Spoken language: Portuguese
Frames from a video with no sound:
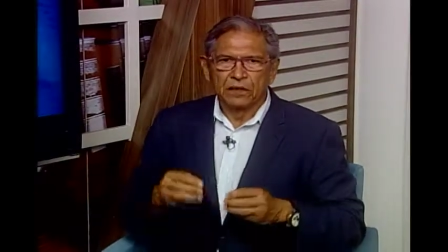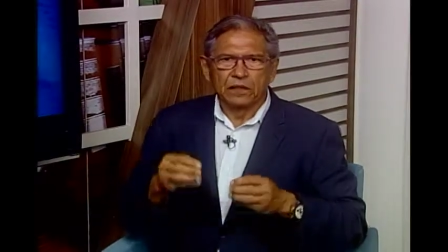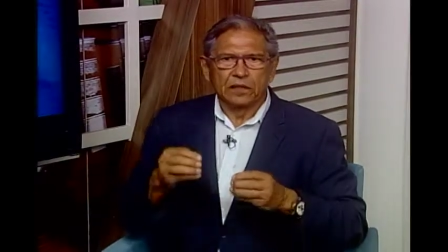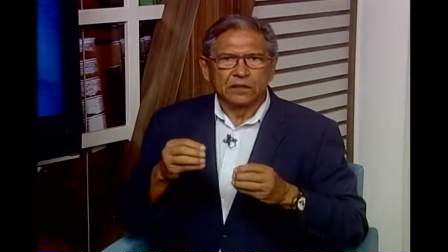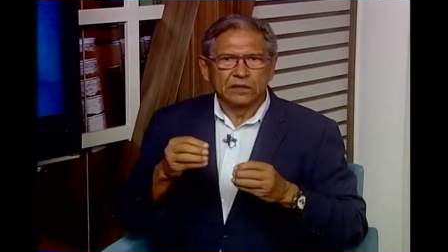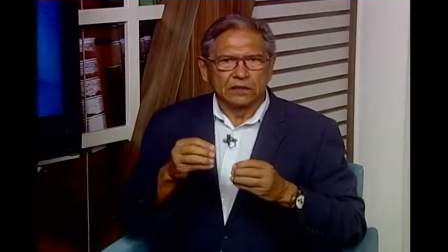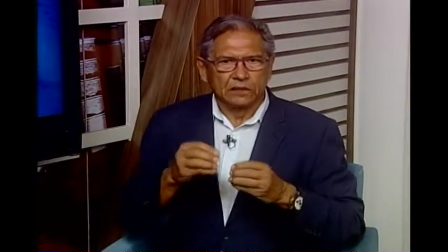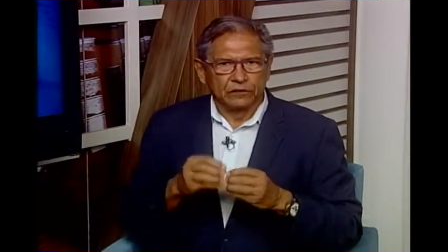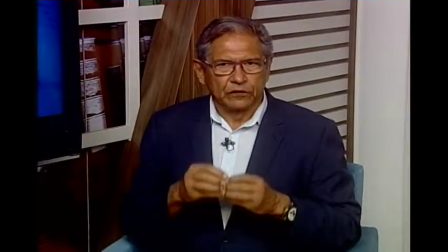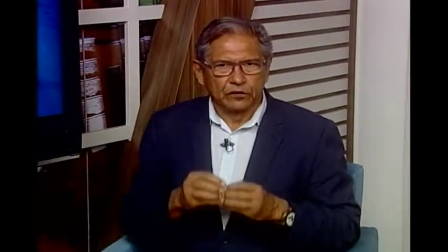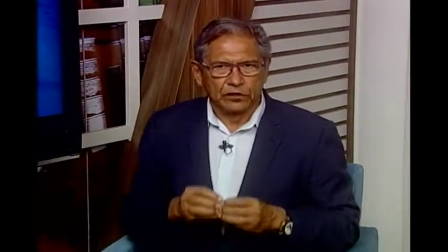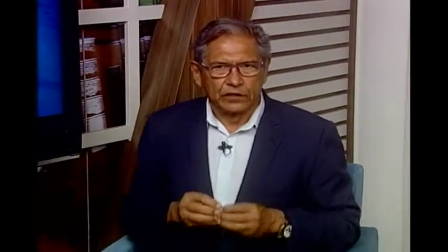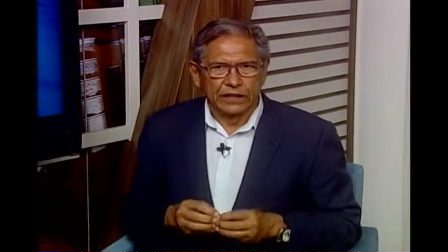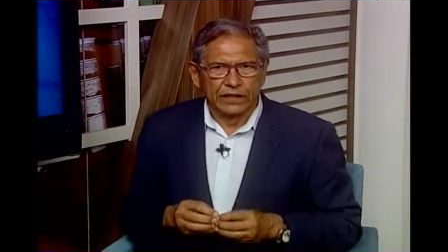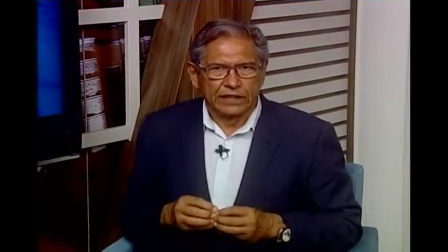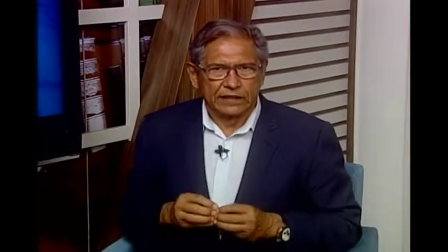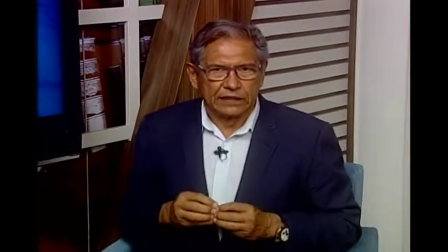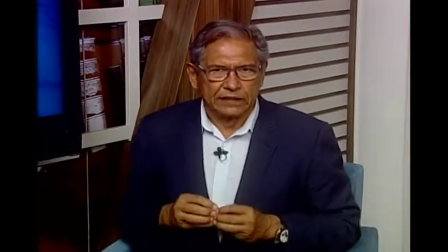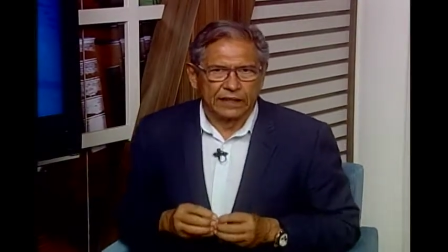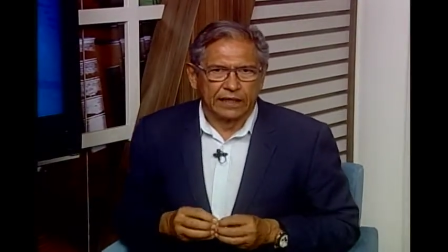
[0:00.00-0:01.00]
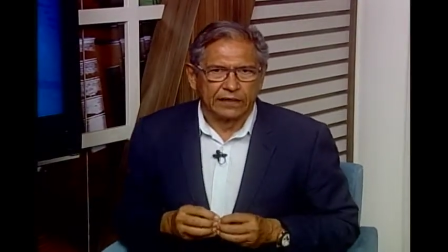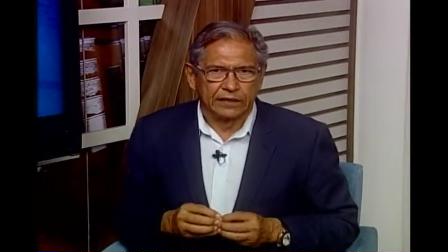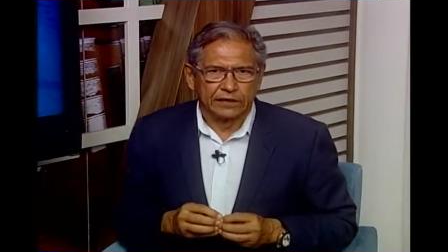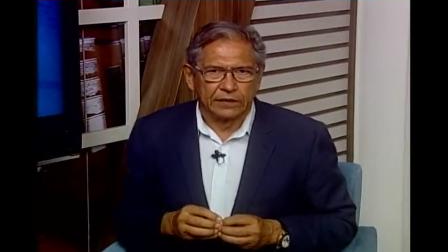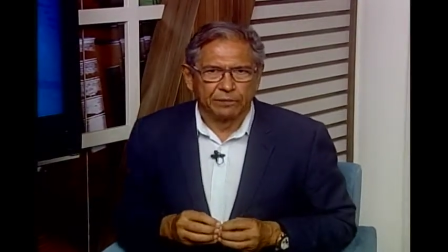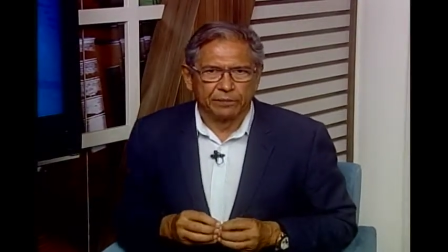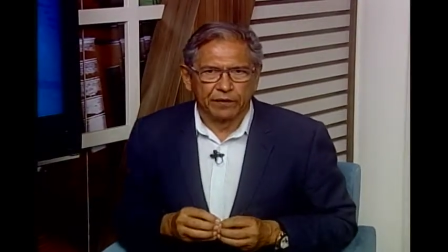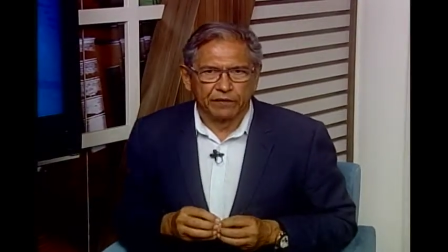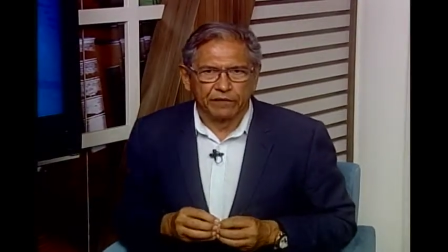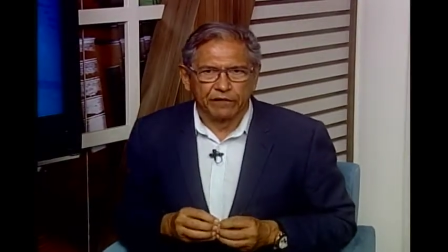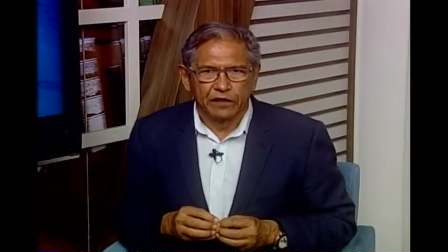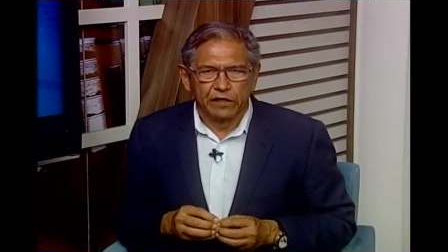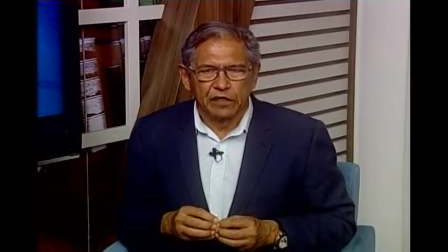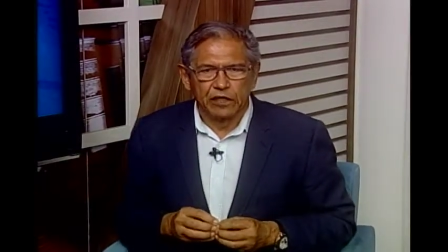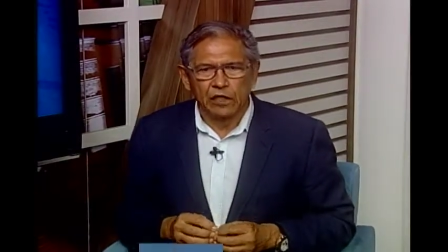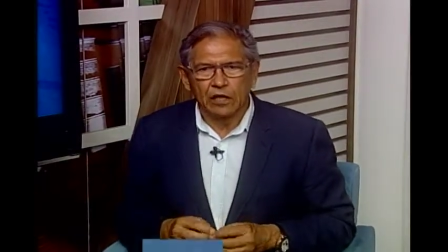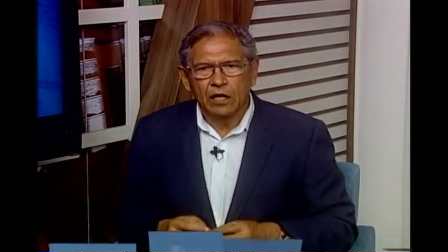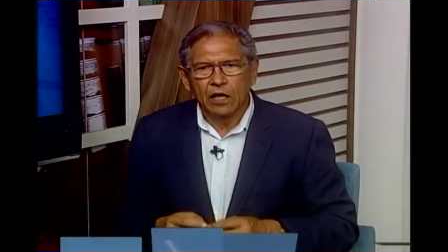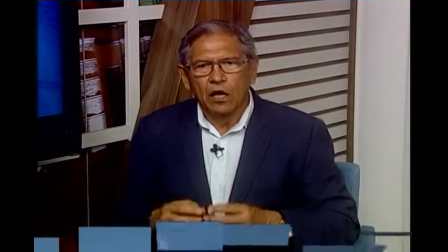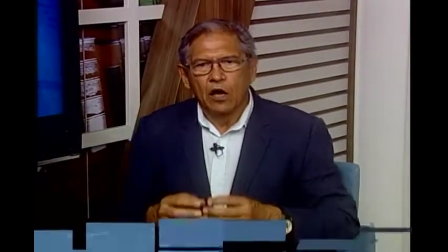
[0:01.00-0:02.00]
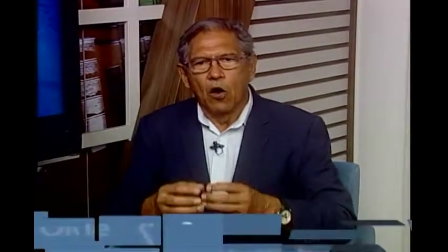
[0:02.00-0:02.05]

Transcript: Se você quiser se prevenir,